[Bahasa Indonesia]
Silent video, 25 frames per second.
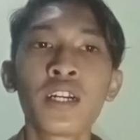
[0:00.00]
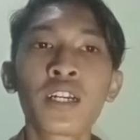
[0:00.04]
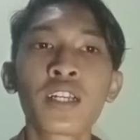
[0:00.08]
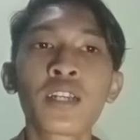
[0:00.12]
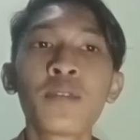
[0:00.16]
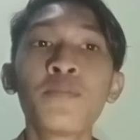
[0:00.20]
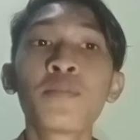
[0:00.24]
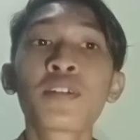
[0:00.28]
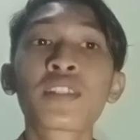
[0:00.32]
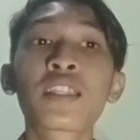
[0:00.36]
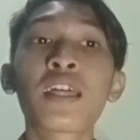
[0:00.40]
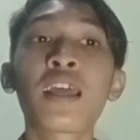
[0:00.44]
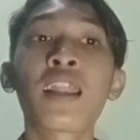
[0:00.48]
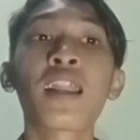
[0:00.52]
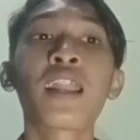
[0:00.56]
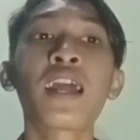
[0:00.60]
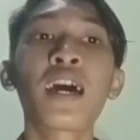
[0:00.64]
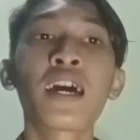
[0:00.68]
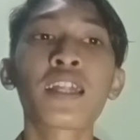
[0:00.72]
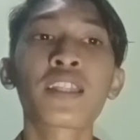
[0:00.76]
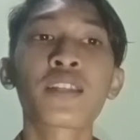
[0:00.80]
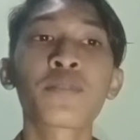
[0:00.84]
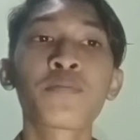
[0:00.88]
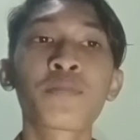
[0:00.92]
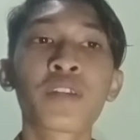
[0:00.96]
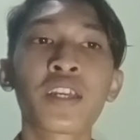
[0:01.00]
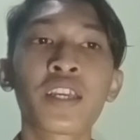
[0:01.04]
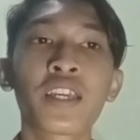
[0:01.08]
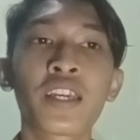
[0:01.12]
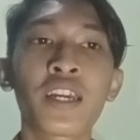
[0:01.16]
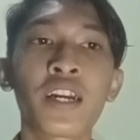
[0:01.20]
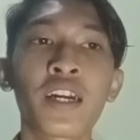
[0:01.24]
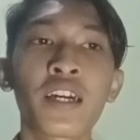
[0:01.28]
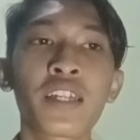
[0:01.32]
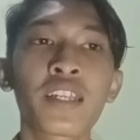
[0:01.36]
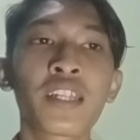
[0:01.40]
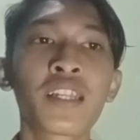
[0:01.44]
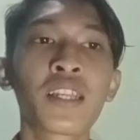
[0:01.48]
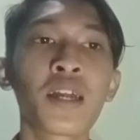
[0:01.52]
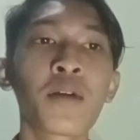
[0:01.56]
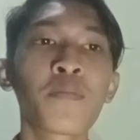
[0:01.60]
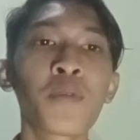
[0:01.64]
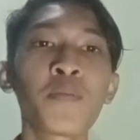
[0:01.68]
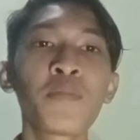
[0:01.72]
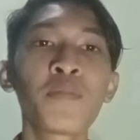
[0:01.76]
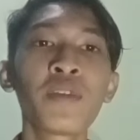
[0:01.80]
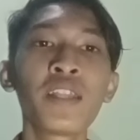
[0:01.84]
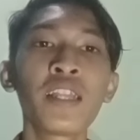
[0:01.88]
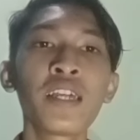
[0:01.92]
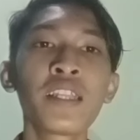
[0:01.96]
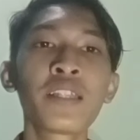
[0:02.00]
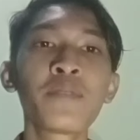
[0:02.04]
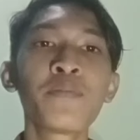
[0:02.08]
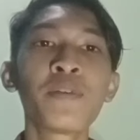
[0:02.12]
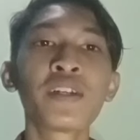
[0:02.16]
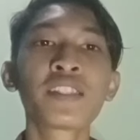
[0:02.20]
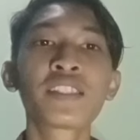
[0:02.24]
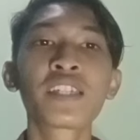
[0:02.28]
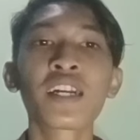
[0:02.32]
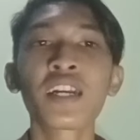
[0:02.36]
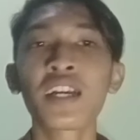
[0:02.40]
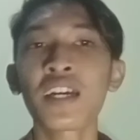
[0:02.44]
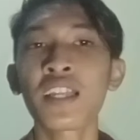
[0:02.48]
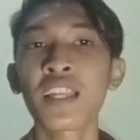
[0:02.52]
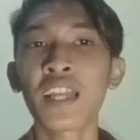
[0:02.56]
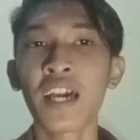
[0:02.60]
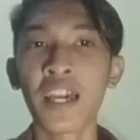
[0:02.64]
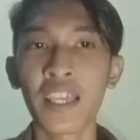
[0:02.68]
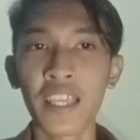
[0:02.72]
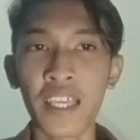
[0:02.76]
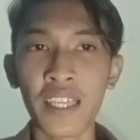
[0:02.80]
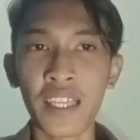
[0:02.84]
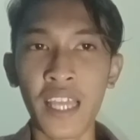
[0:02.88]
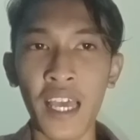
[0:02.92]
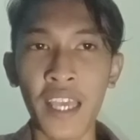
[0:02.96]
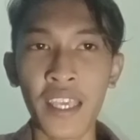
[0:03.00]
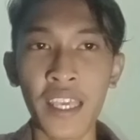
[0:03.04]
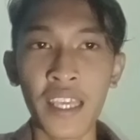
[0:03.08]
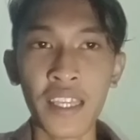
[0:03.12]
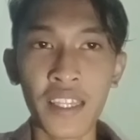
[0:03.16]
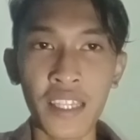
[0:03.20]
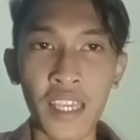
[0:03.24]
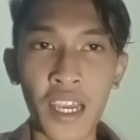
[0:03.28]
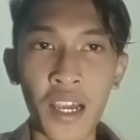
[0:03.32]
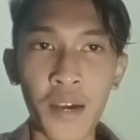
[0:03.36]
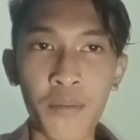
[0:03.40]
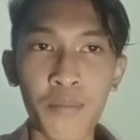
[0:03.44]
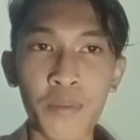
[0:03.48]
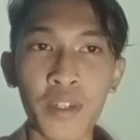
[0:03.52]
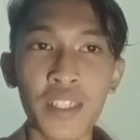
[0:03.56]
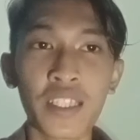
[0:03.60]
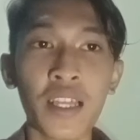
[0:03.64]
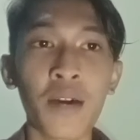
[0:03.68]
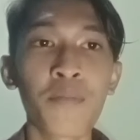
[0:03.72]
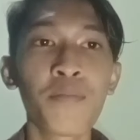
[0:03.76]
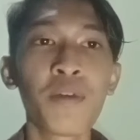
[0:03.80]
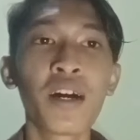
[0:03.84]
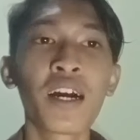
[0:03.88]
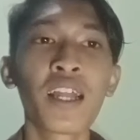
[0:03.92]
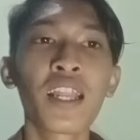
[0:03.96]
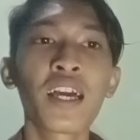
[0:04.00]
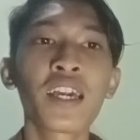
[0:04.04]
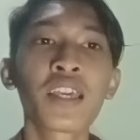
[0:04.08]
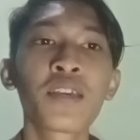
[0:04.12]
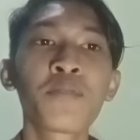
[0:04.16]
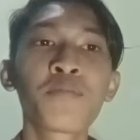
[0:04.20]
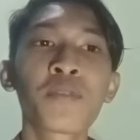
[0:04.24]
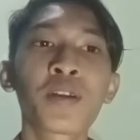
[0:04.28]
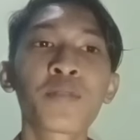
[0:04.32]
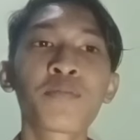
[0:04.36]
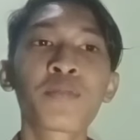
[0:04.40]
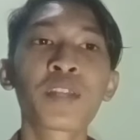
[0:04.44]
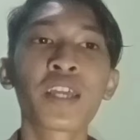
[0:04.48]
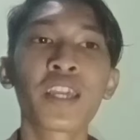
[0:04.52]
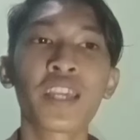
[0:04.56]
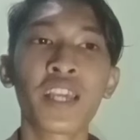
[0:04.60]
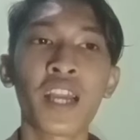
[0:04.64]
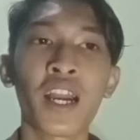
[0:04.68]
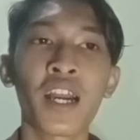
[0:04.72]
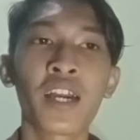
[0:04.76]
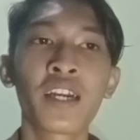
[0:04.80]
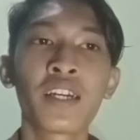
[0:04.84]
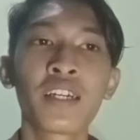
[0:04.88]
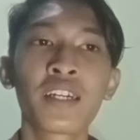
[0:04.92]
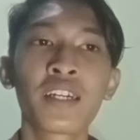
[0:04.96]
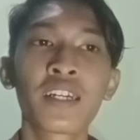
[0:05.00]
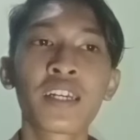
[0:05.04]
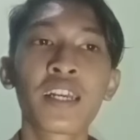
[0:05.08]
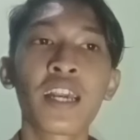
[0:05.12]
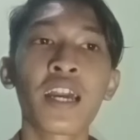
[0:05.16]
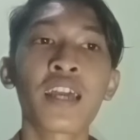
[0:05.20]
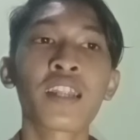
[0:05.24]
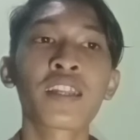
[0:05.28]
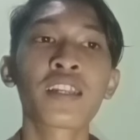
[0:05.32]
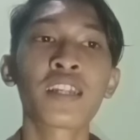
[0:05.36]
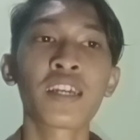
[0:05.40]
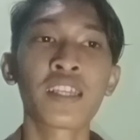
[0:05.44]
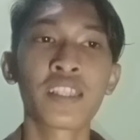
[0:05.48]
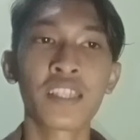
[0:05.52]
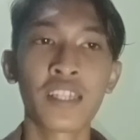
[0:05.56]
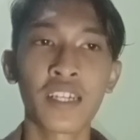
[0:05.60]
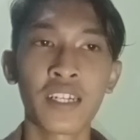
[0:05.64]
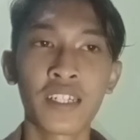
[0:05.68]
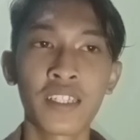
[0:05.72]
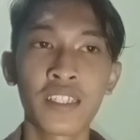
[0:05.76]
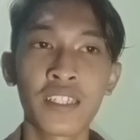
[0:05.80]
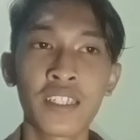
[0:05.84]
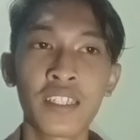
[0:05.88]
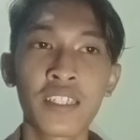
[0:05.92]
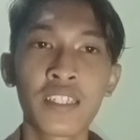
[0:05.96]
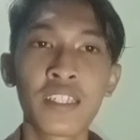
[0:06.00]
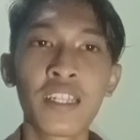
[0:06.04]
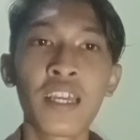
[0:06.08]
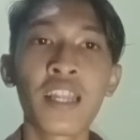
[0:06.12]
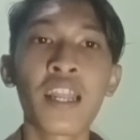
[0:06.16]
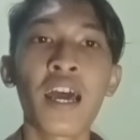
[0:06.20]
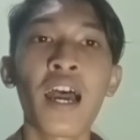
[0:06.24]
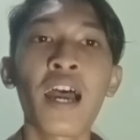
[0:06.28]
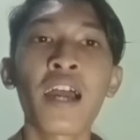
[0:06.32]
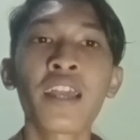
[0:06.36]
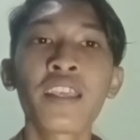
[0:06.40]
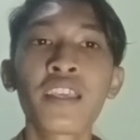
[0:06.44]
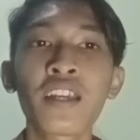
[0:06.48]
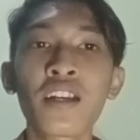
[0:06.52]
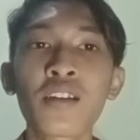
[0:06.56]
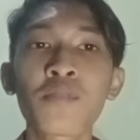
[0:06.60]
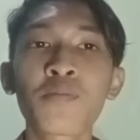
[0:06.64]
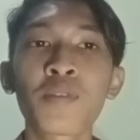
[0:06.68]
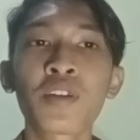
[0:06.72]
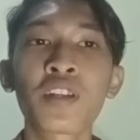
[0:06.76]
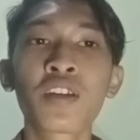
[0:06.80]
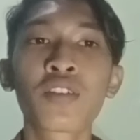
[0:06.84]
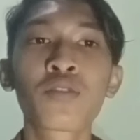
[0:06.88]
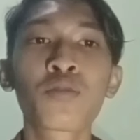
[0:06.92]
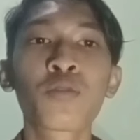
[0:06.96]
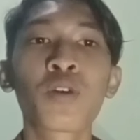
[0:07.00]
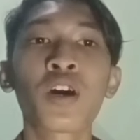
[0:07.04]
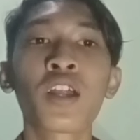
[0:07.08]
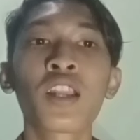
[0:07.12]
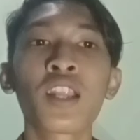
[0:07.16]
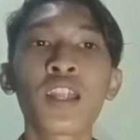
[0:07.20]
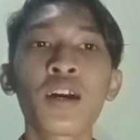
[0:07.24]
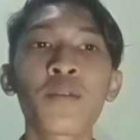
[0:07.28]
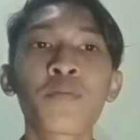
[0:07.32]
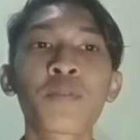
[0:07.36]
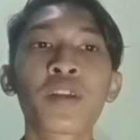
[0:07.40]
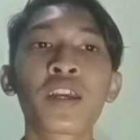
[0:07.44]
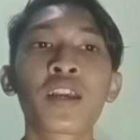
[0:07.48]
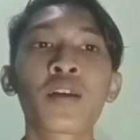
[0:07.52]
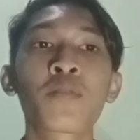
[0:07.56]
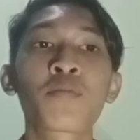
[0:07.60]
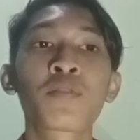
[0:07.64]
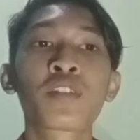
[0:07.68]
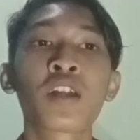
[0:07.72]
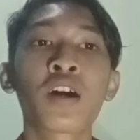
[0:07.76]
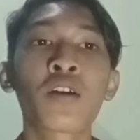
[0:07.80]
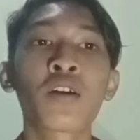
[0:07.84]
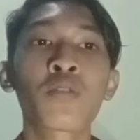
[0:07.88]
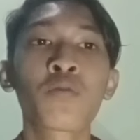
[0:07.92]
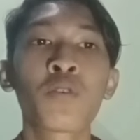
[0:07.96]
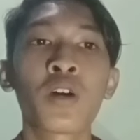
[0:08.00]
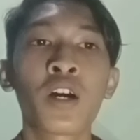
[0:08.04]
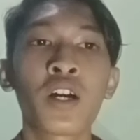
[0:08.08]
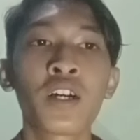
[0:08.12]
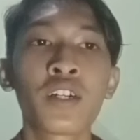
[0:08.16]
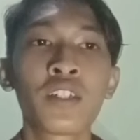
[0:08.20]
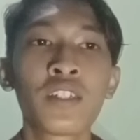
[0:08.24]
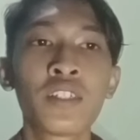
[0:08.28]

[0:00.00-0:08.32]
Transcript: gemetarlah hati mereka dan apabila dibacakan ayat-ayatnya bertambahlah iman mereka karenanya dan hanya kepada Tuhanlah mereka bertakwa